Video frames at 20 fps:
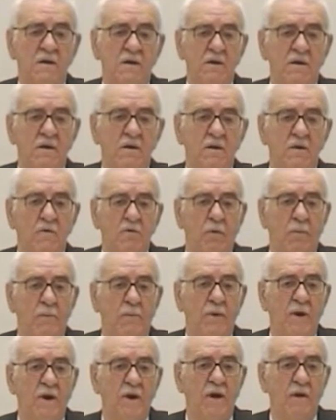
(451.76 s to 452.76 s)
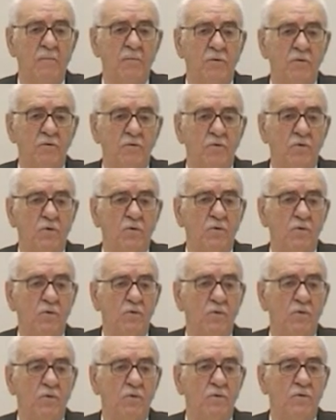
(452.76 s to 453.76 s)
Przyszedł, przyszła
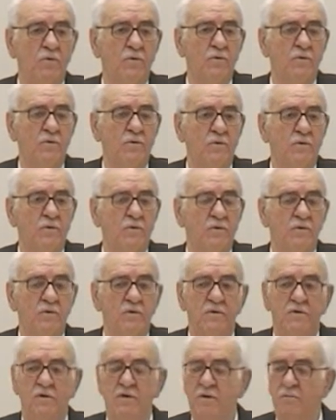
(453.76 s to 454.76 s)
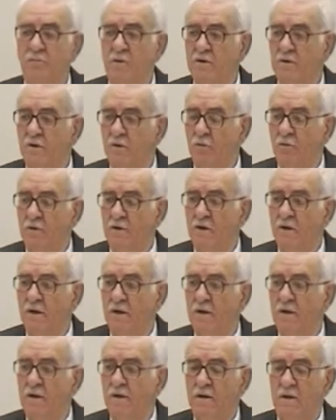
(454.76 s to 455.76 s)
jed, jeden raz jedna
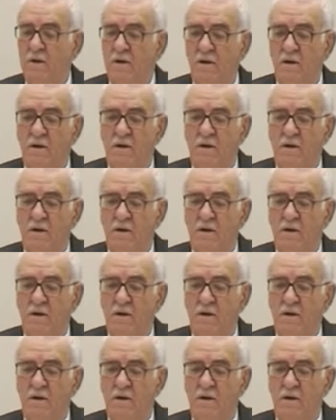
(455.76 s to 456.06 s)
dziewczyna